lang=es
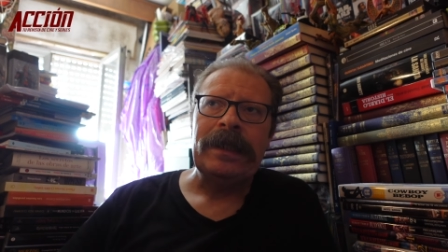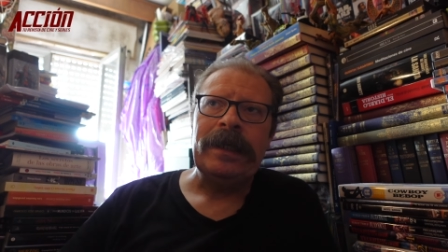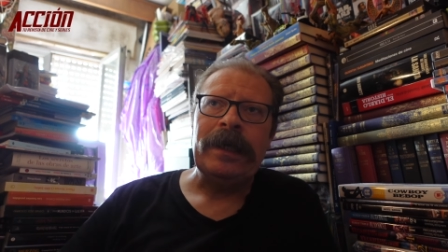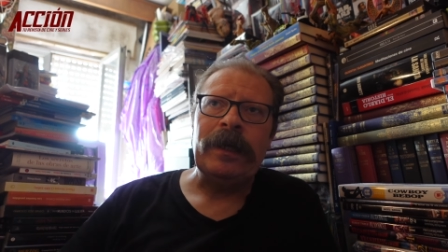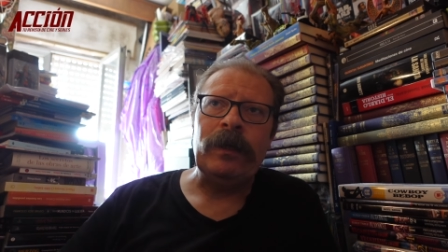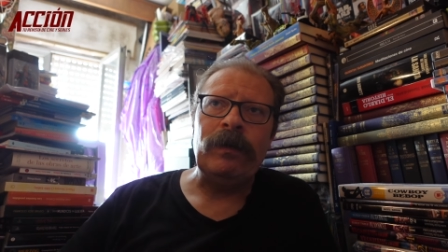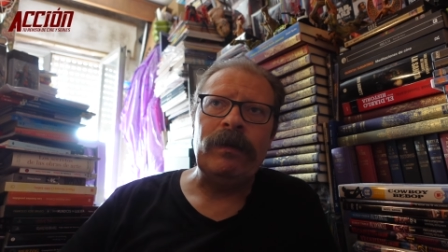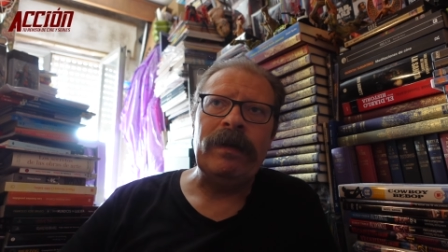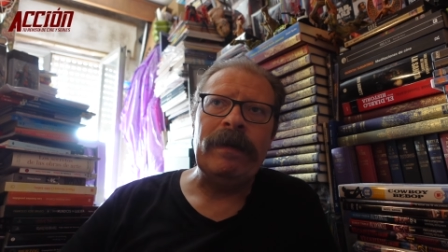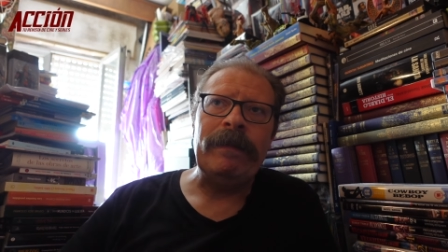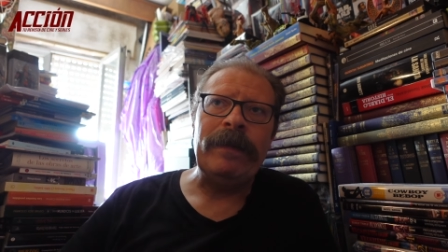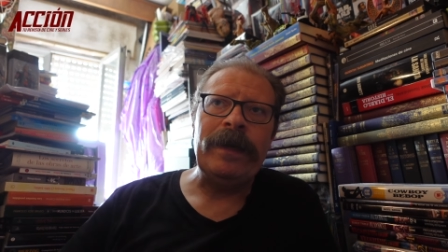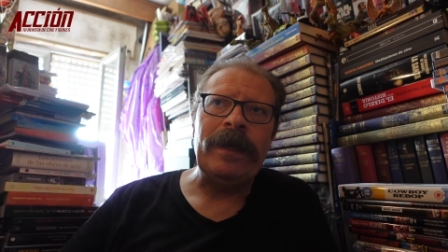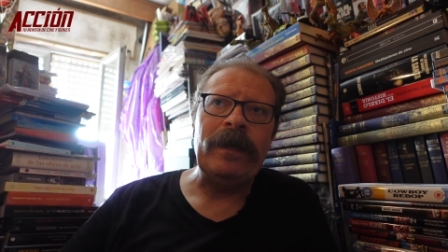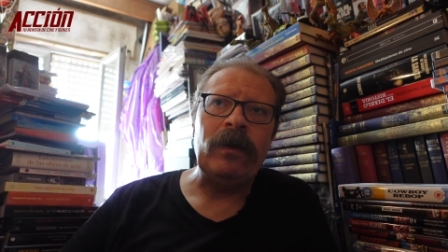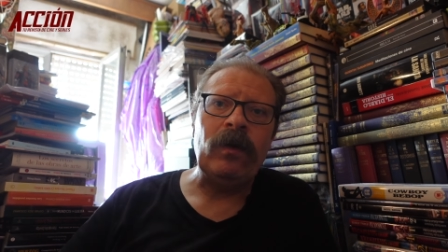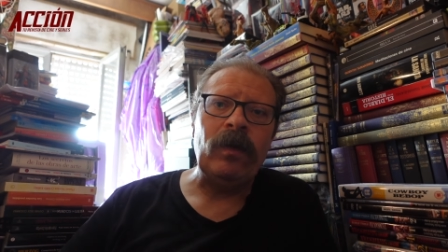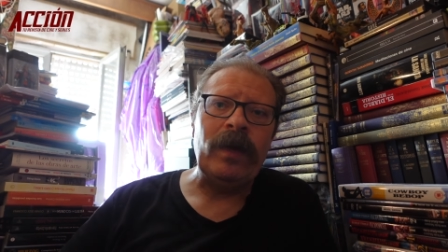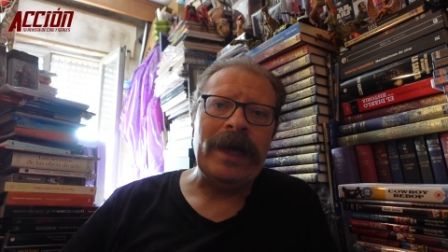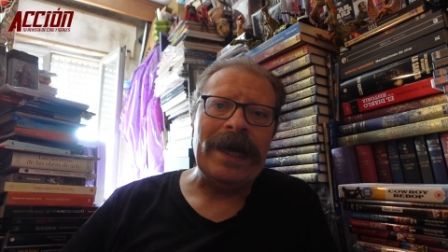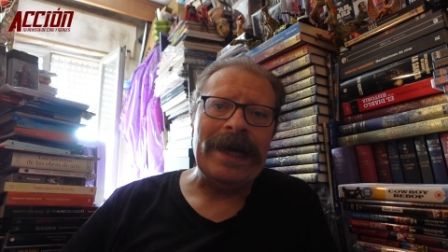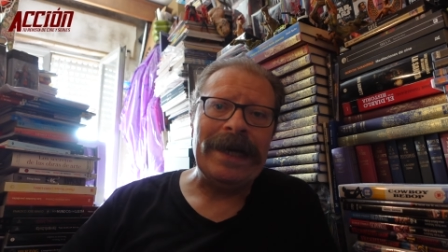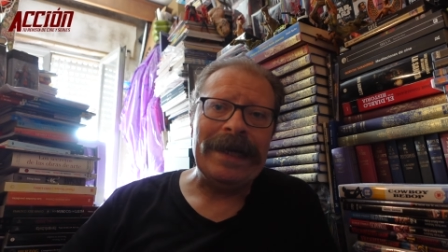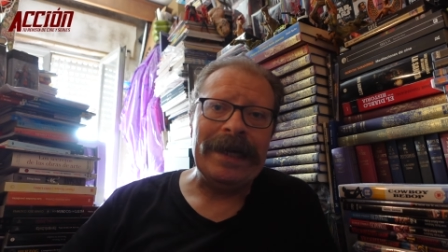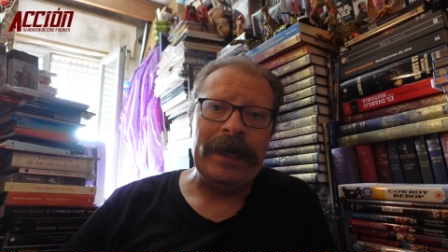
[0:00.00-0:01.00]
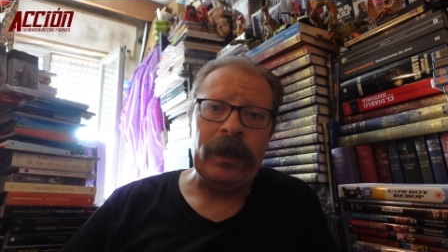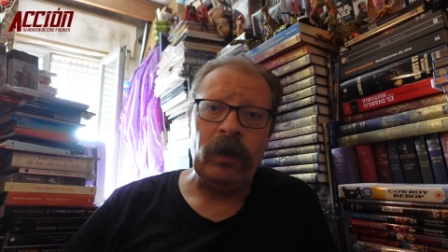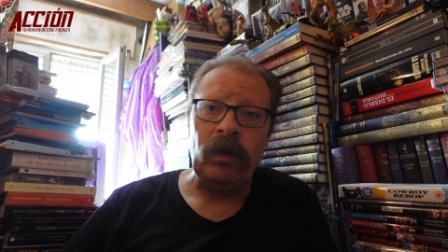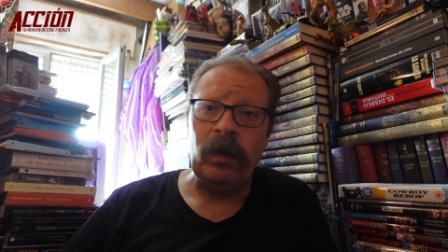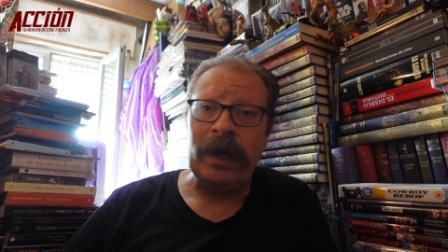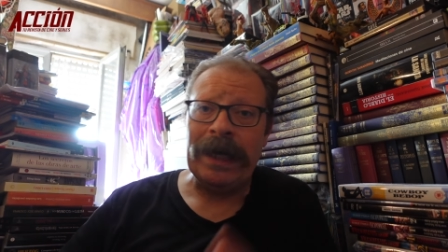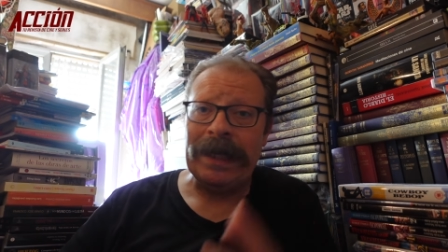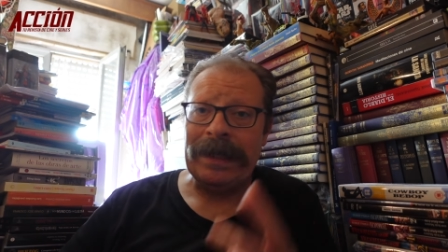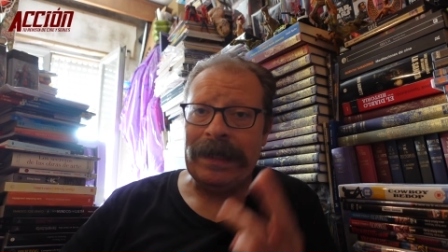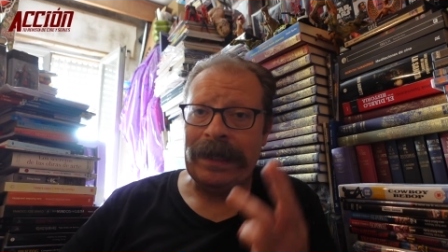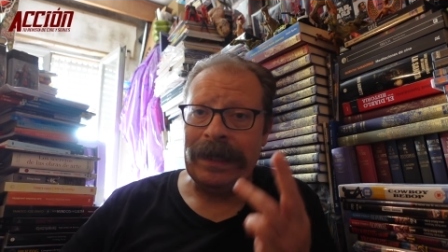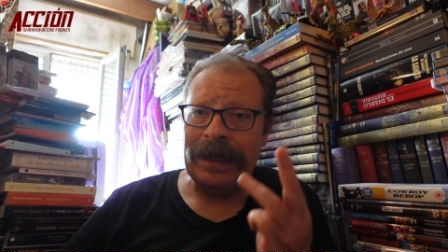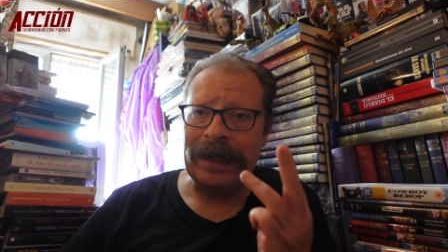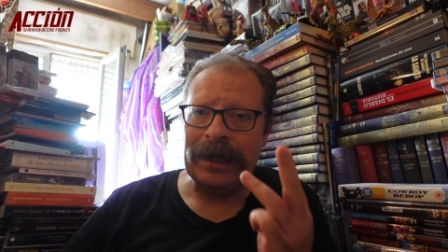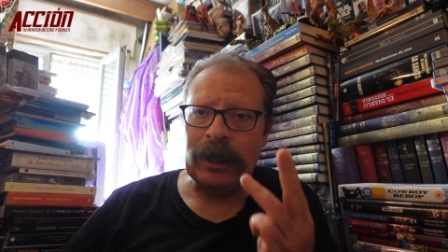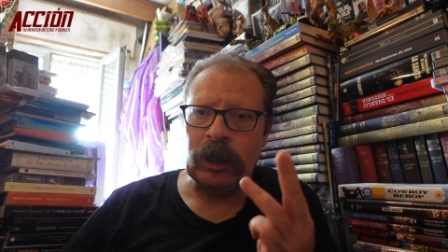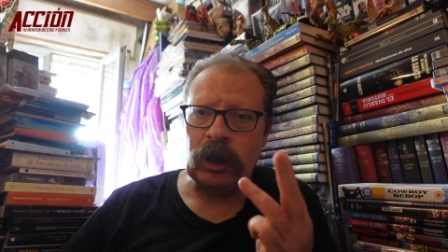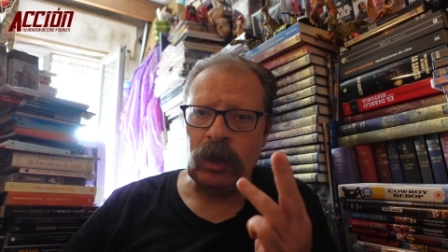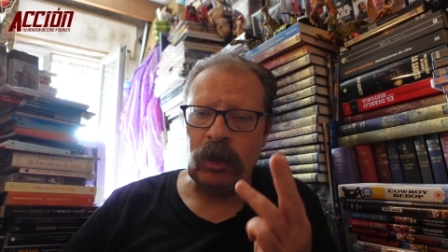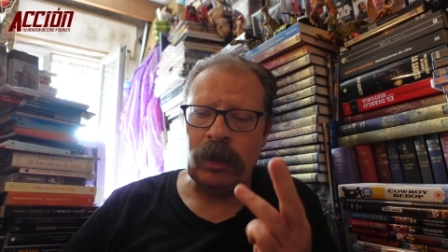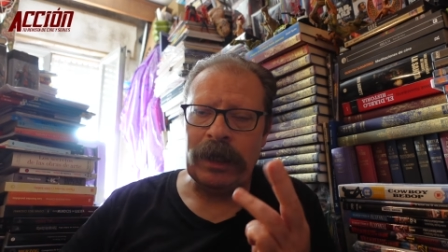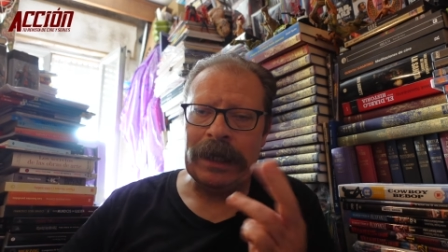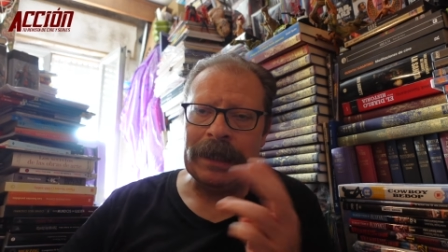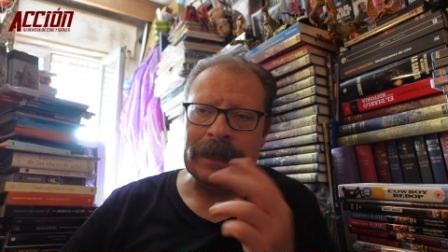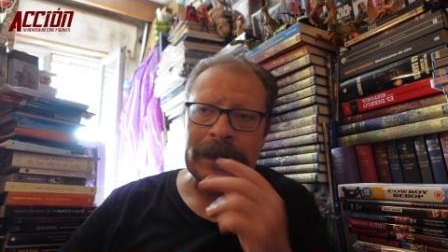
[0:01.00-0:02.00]
en una película que dura tres
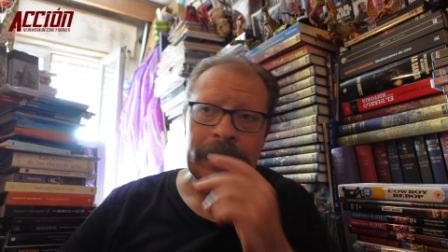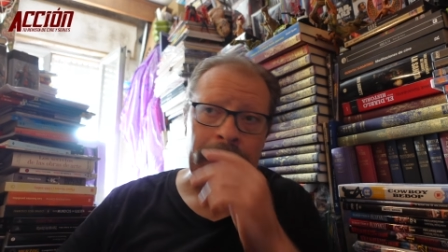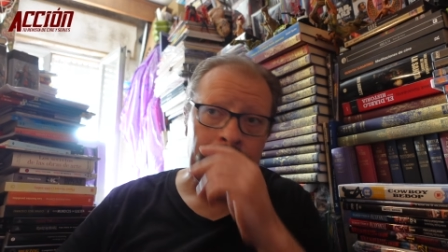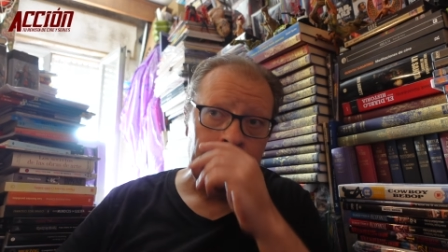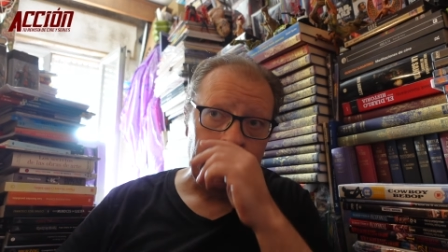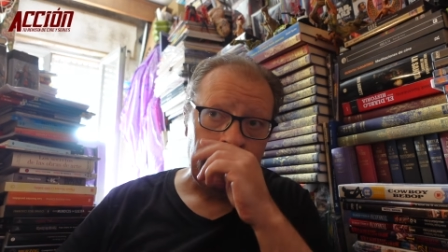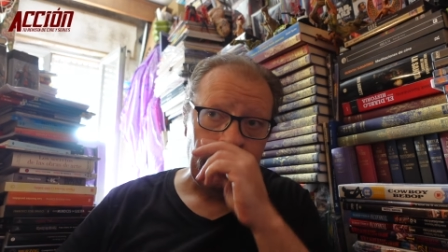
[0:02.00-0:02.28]
horas,